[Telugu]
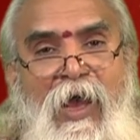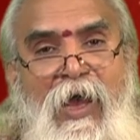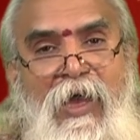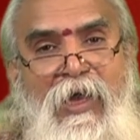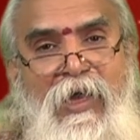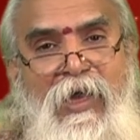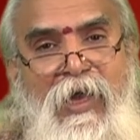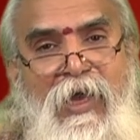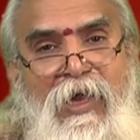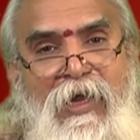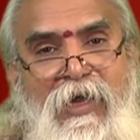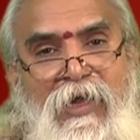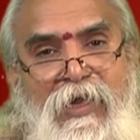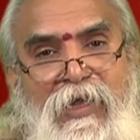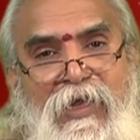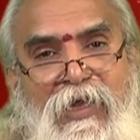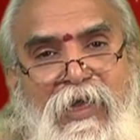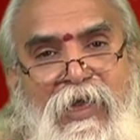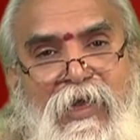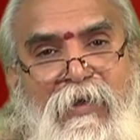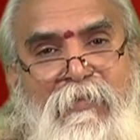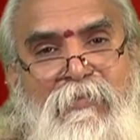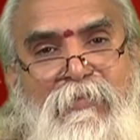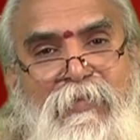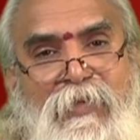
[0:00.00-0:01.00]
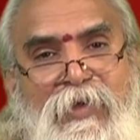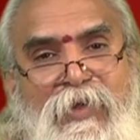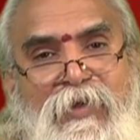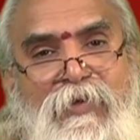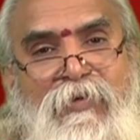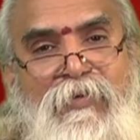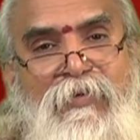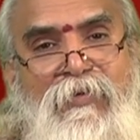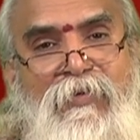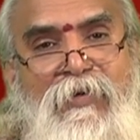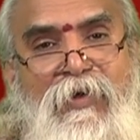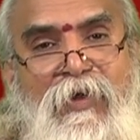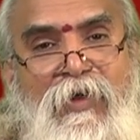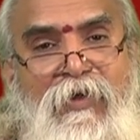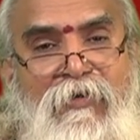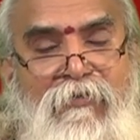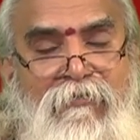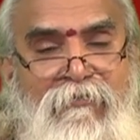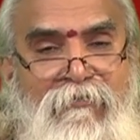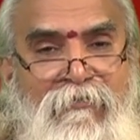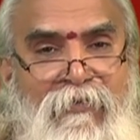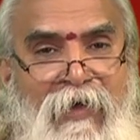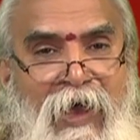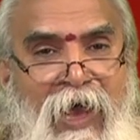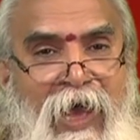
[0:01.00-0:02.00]
ఆ కారణంగా మీరు
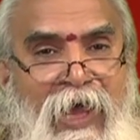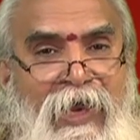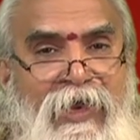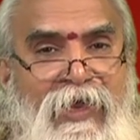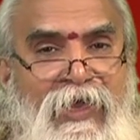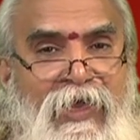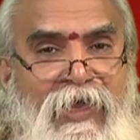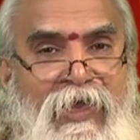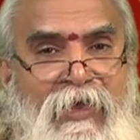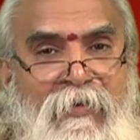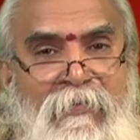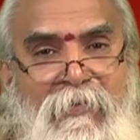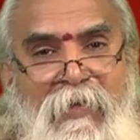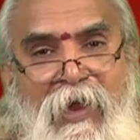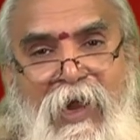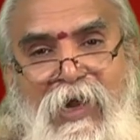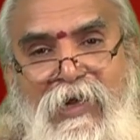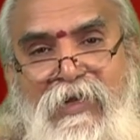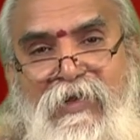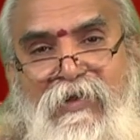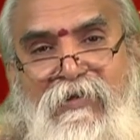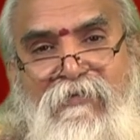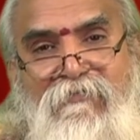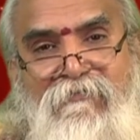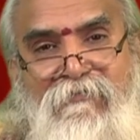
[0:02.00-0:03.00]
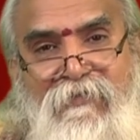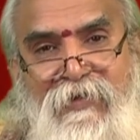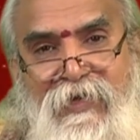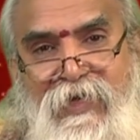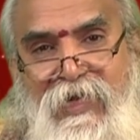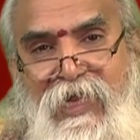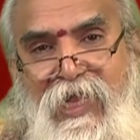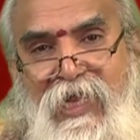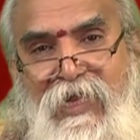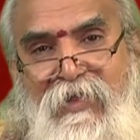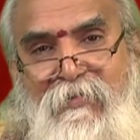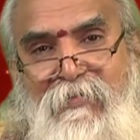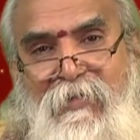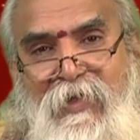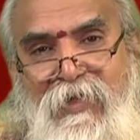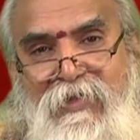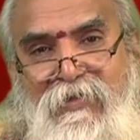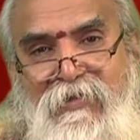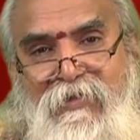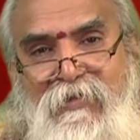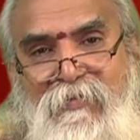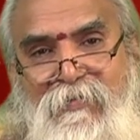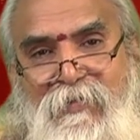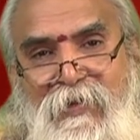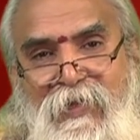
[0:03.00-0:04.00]
వారి యొక్క మాటలను వినడానికి
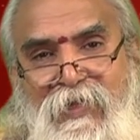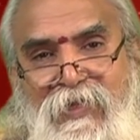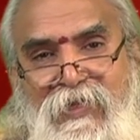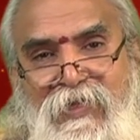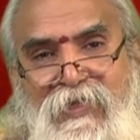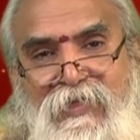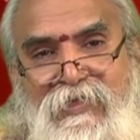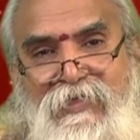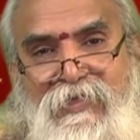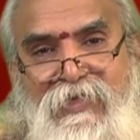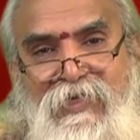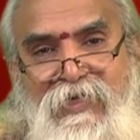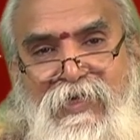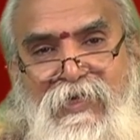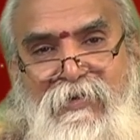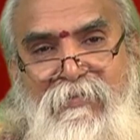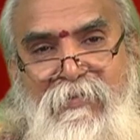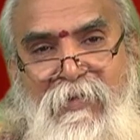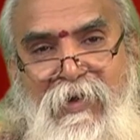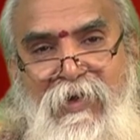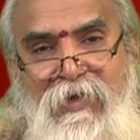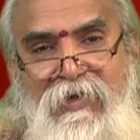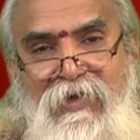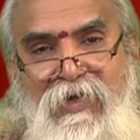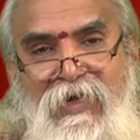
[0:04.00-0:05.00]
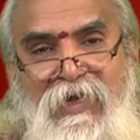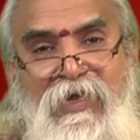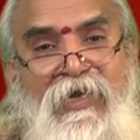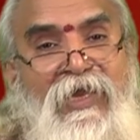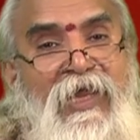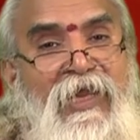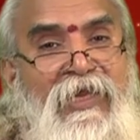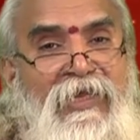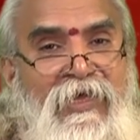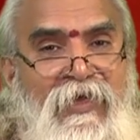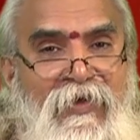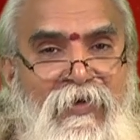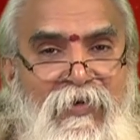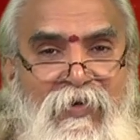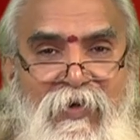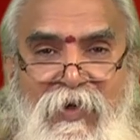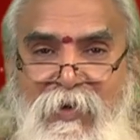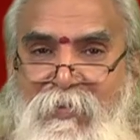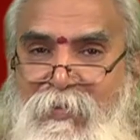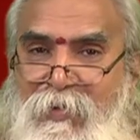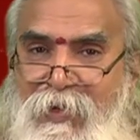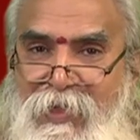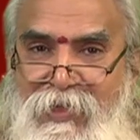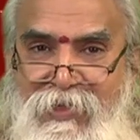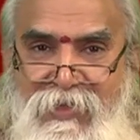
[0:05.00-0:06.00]
మాత్రమే ప్రయత్నం చేయండి మాట్లాడడానికి
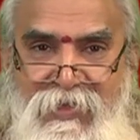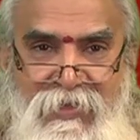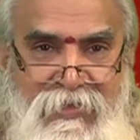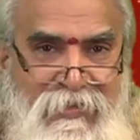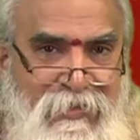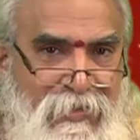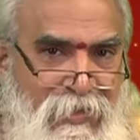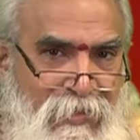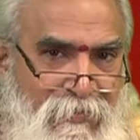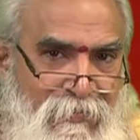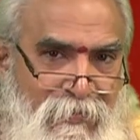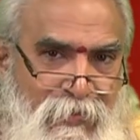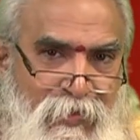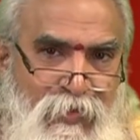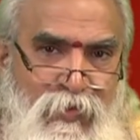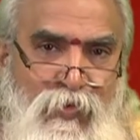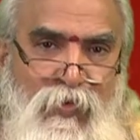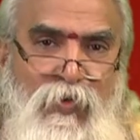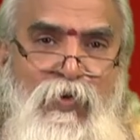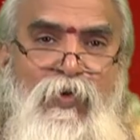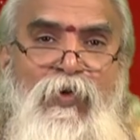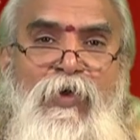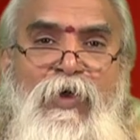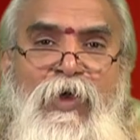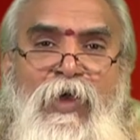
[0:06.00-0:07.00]
ఎక్కువగా ప్రయత్నం చేయవద్దు